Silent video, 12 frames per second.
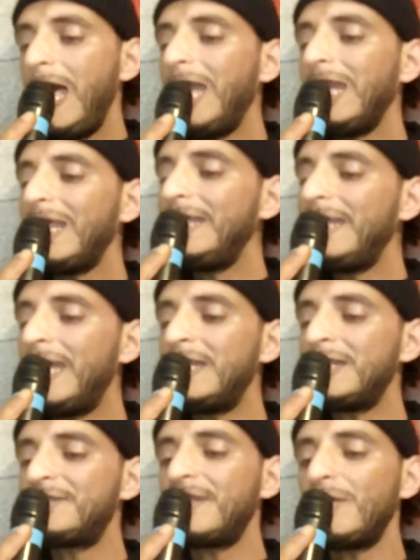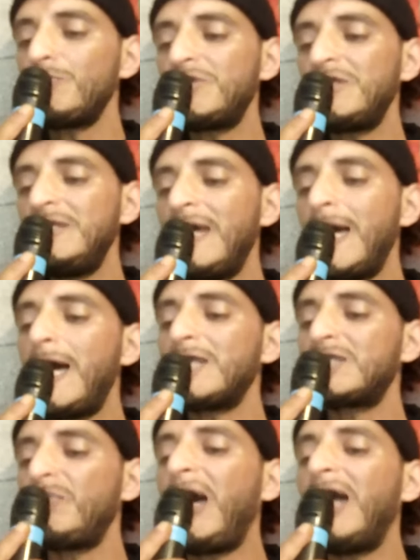الخيانة الزوجية
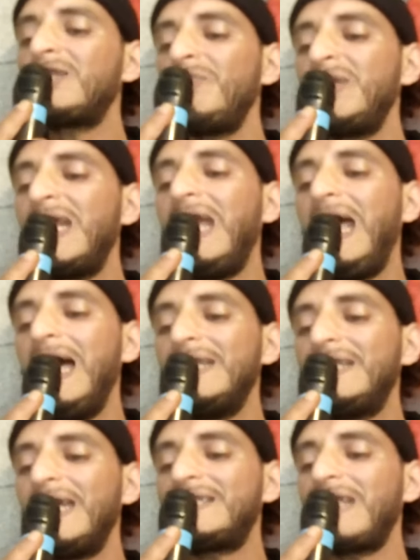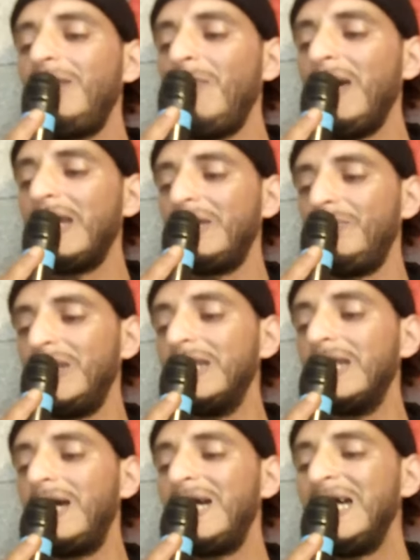أصبحت من العادات
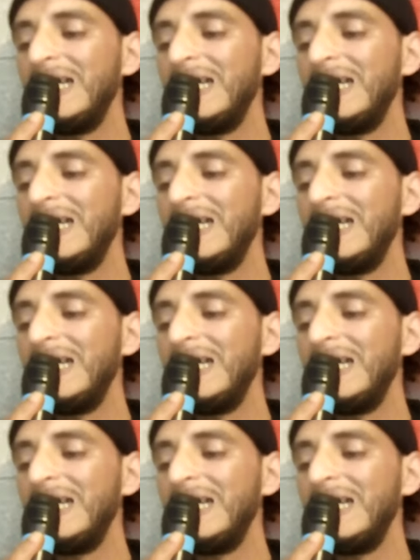المغربية